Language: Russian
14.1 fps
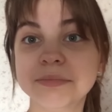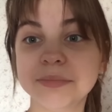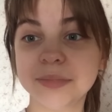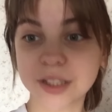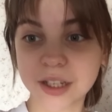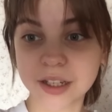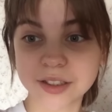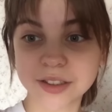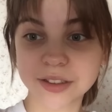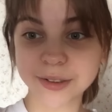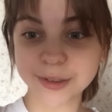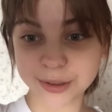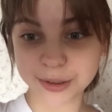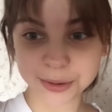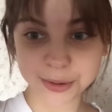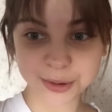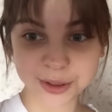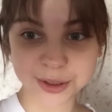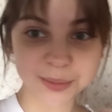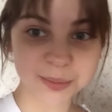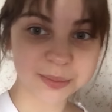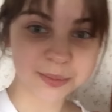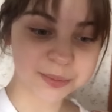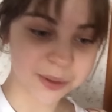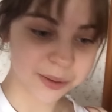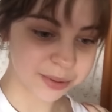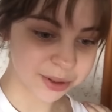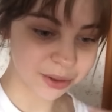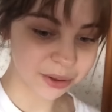я решила, что лучше побыть